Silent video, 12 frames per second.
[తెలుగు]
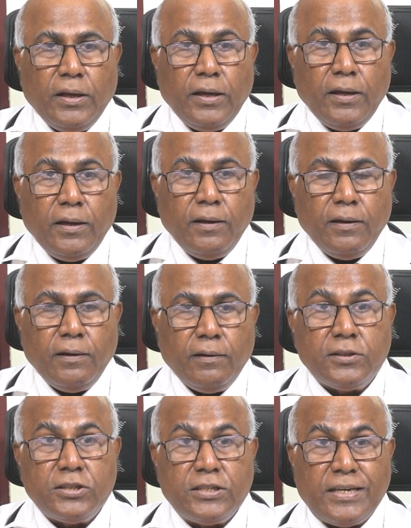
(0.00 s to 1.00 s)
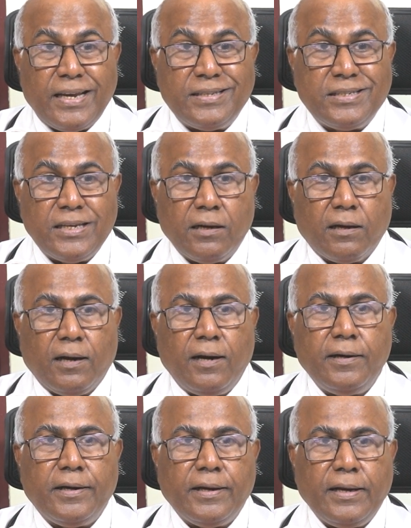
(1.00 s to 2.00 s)
ఈ స్ట్రెస్
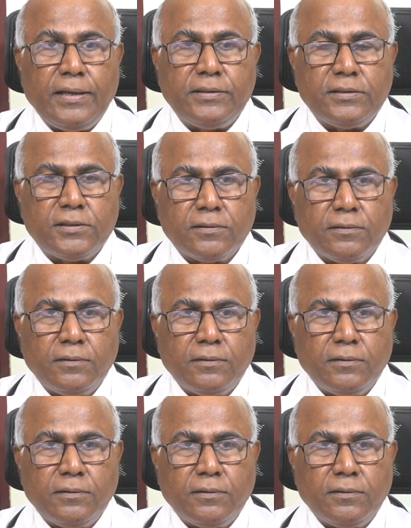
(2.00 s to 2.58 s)
ఇన్కాంటినెన్స్